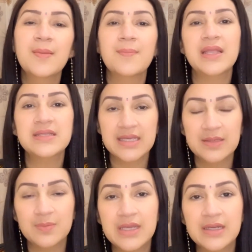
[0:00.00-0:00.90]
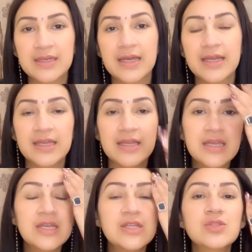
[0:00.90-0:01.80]
मेंटेन भी करना है
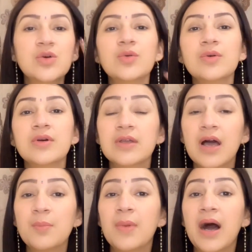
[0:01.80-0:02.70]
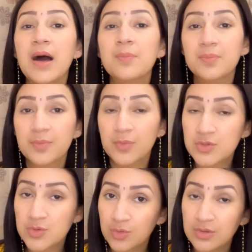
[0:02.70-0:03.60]
सो so, अब आप
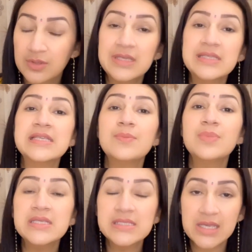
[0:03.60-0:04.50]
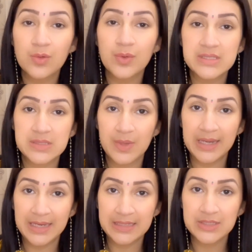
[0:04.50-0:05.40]
उसको किसी भी सीक्वेंस में
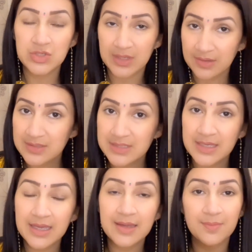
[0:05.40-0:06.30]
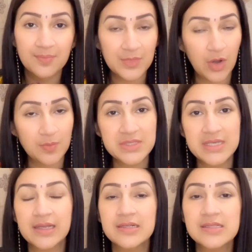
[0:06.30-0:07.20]
ले लीजिए ठीक है
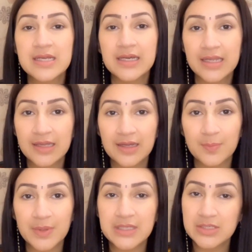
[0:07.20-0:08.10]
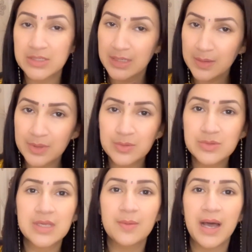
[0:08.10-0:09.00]
ऑब्स्टेकल्स हरे गणपति जी ने फिर
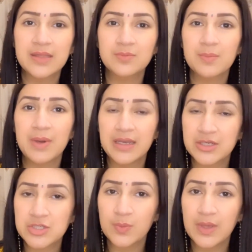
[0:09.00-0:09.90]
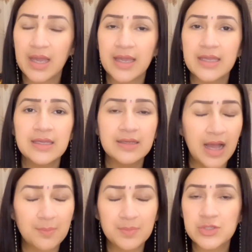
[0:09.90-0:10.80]
उसके बाद में माँ लक्ष्मी आई
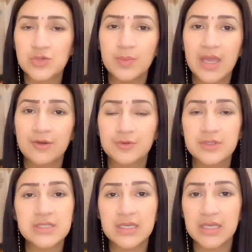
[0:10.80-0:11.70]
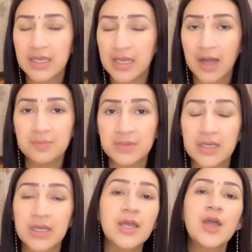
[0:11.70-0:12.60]
आपने जो भी एफर्ट किए काम
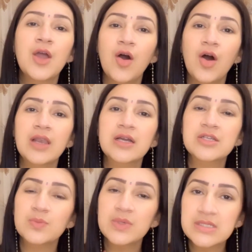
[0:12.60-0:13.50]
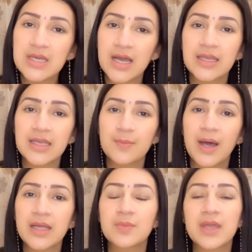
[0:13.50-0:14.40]
किए और लक्ष्मी जी आने के
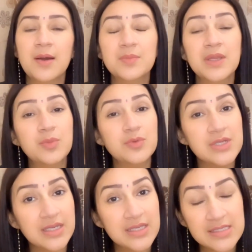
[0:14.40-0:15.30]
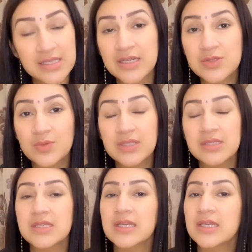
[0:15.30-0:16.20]
बाद में आपने पूजा की सरस्वती
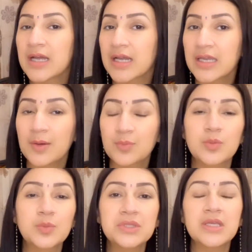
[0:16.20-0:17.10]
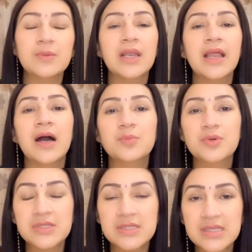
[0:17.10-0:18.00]
जी की ताकि आपको बुद्धि मिले आप
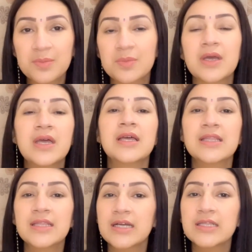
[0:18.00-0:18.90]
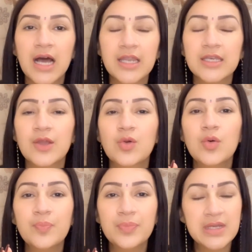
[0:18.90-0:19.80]
उस सब धन धान्य को
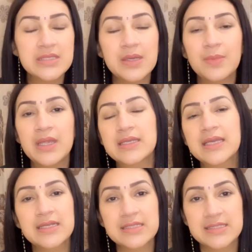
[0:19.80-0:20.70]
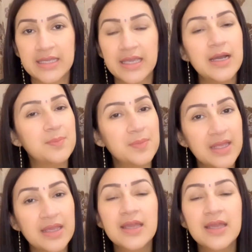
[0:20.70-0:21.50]
समेट के रख सकें अपने